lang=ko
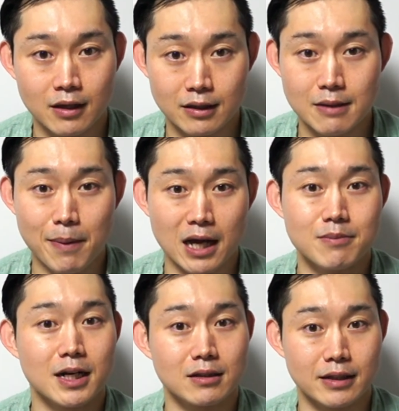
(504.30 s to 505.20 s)
이
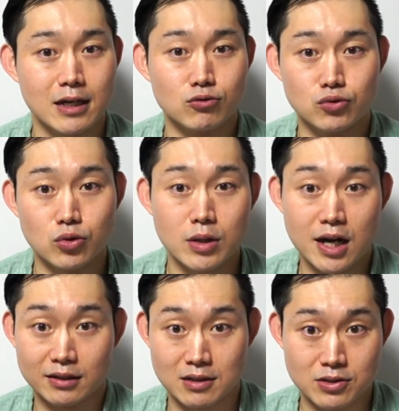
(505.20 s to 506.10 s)
발음이라는 게 운동과
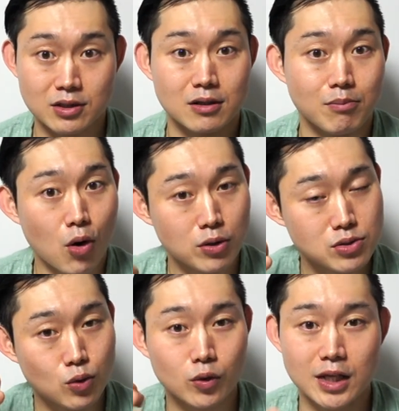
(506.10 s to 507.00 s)
같아서요.
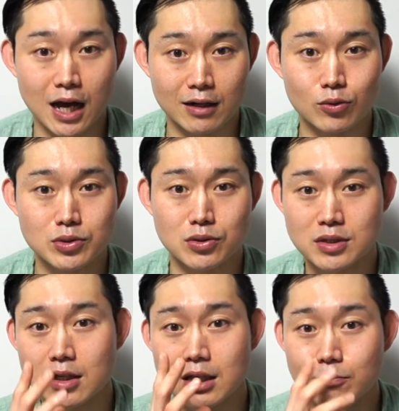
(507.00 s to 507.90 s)
머릿속으로는 알아도
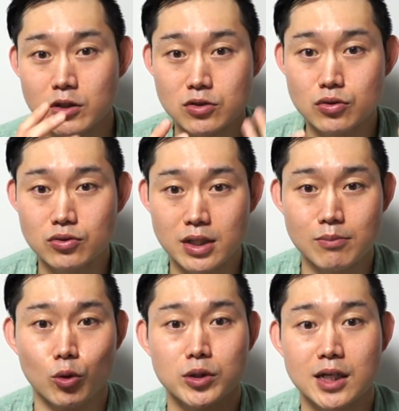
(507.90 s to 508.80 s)
정작 입 근육들이
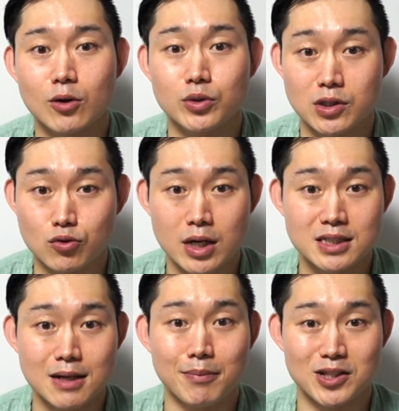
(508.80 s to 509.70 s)
못 따라오는 경우가
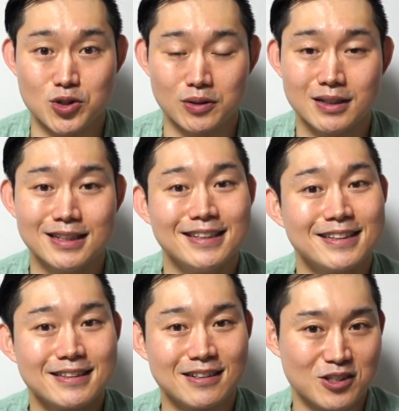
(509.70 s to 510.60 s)
참 많죠.
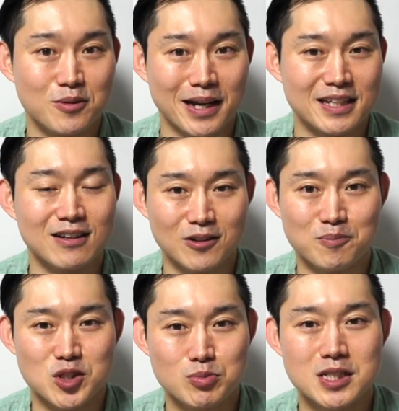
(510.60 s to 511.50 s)
그래서 마냥 음,
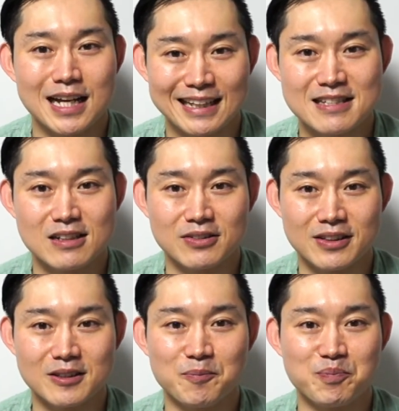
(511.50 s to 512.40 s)
쉽진 않았을
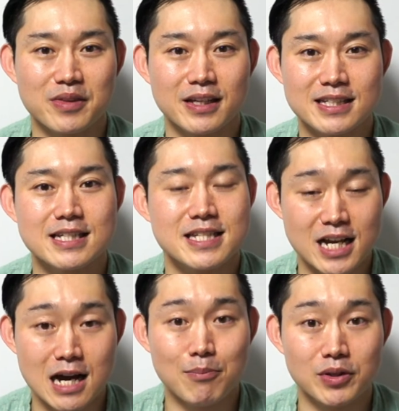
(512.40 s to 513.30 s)
건데요. 이젠
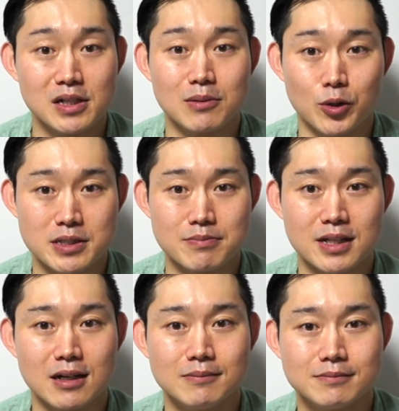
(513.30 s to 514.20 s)
제가 한번
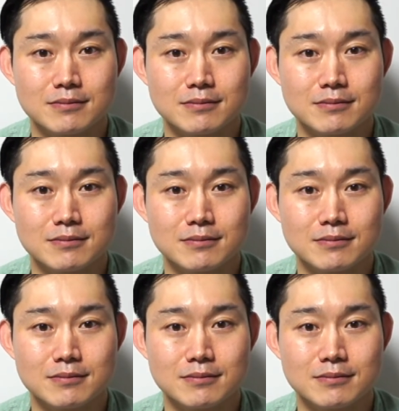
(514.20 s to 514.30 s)
읽어보겠습니다.